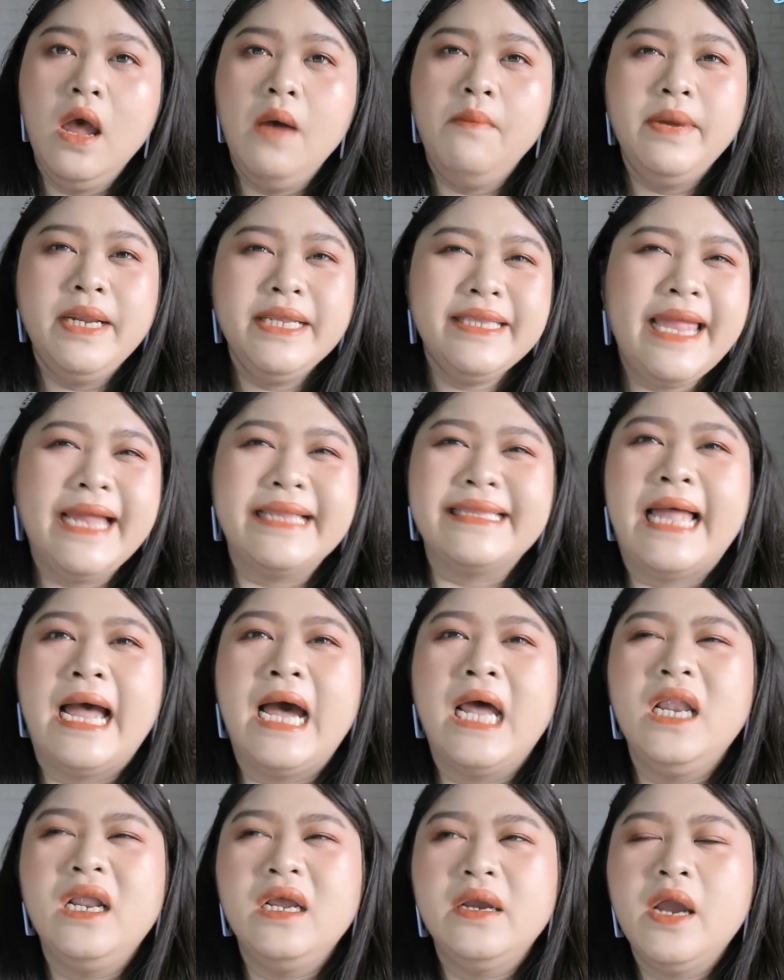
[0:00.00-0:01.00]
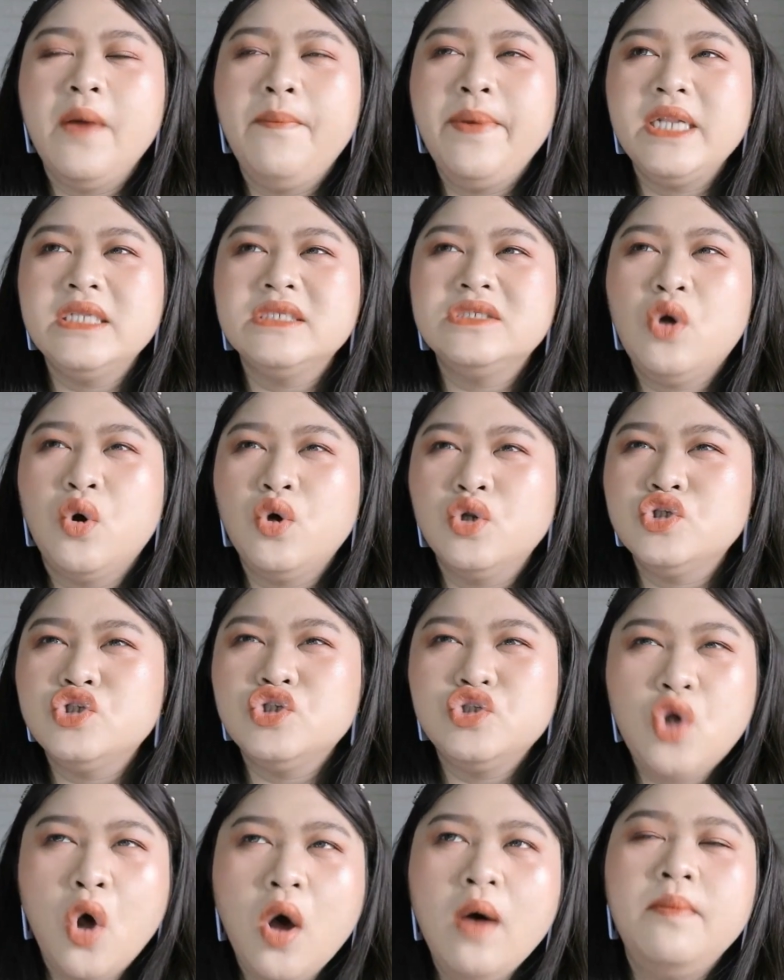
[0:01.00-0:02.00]
ไม่แตกต่างกันเลยก็เป็นโทน
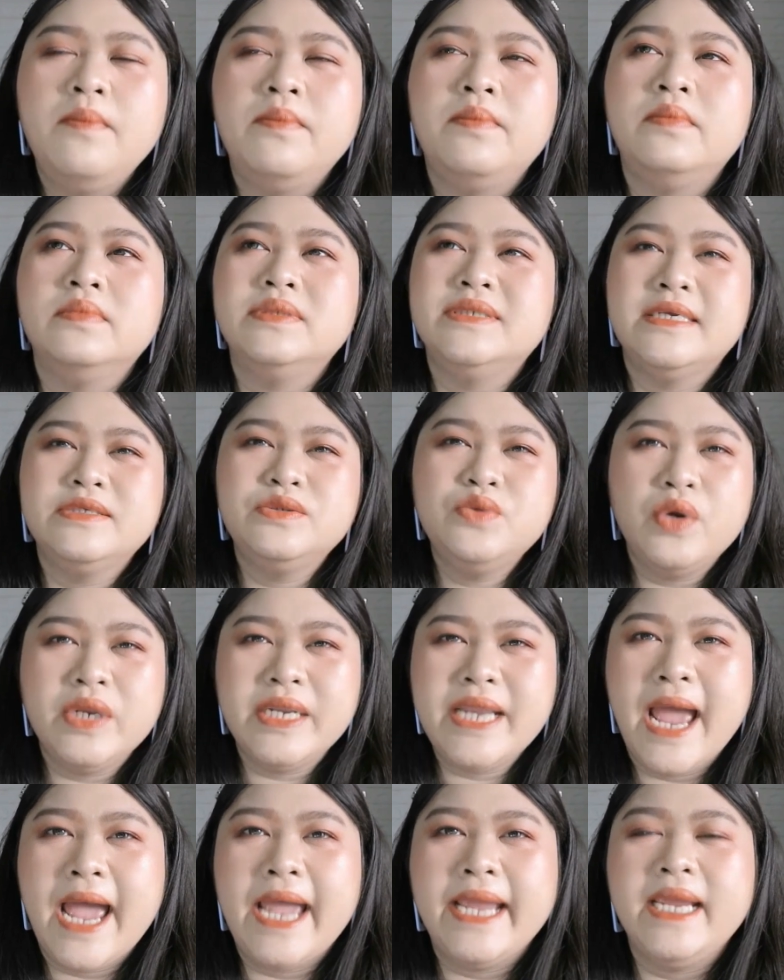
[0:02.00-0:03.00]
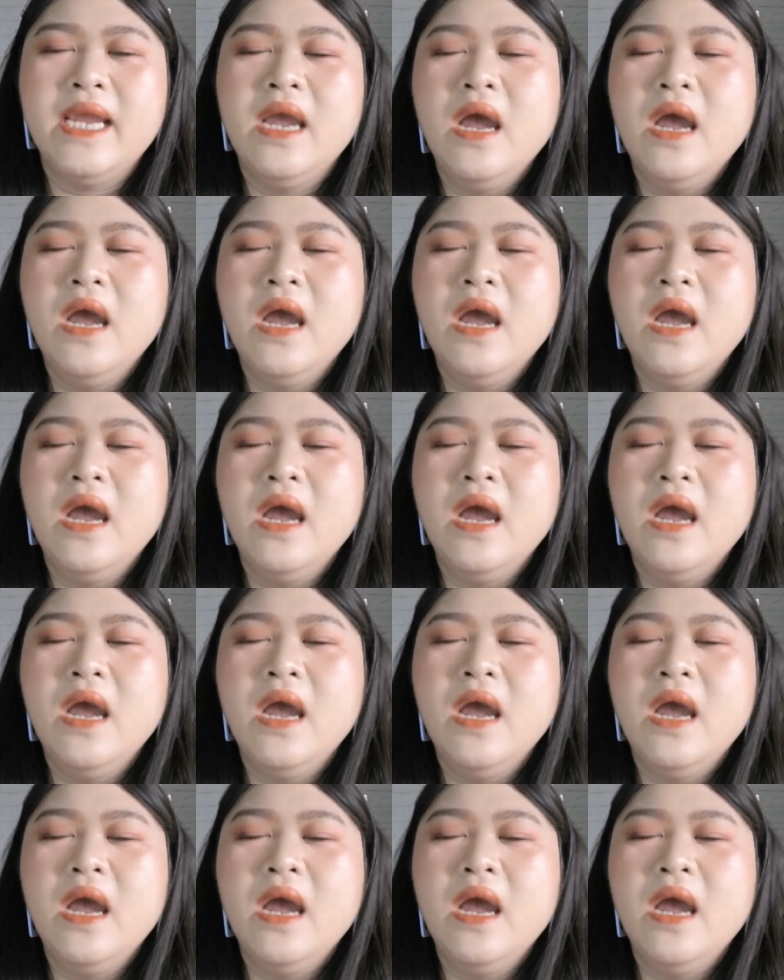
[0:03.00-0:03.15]
ส้มซะส่วนใหญ่